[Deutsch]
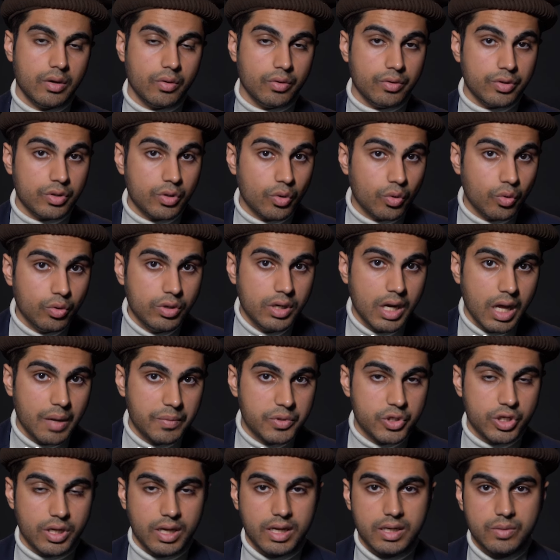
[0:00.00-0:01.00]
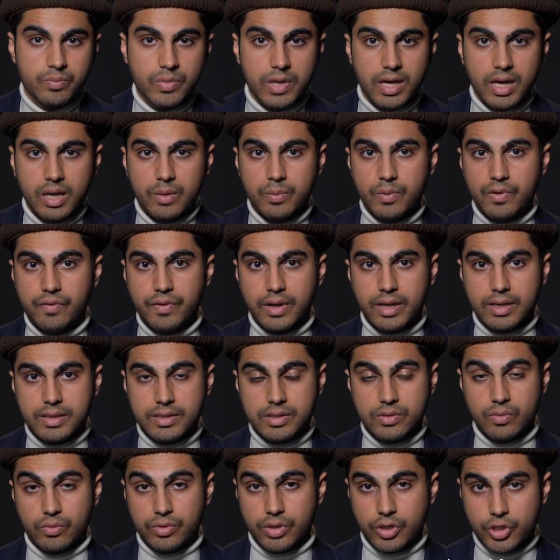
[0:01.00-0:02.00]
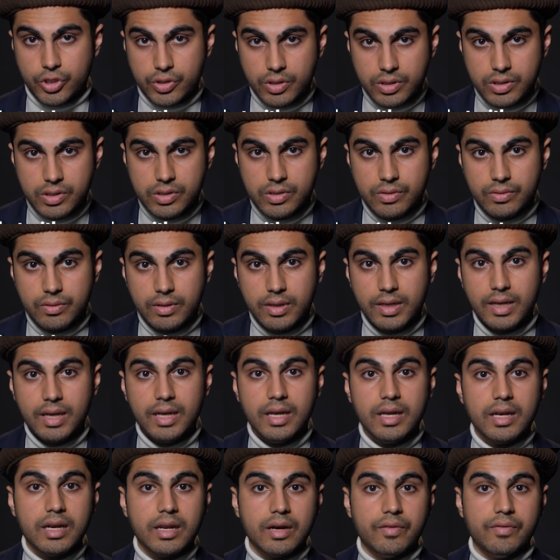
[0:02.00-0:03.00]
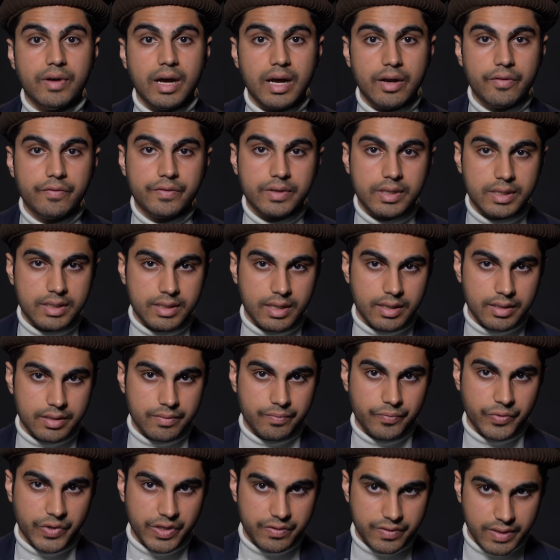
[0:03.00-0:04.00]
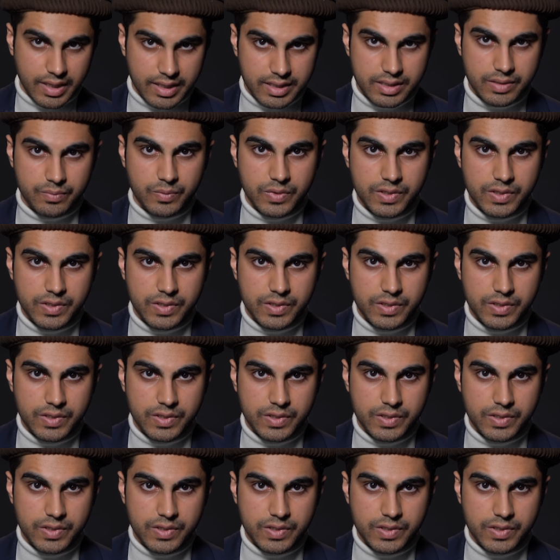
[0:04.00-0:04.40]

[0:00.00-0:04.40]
und unabstreitbarer Beweis zur Unterstützung der Wahrhaftigkeit des heißen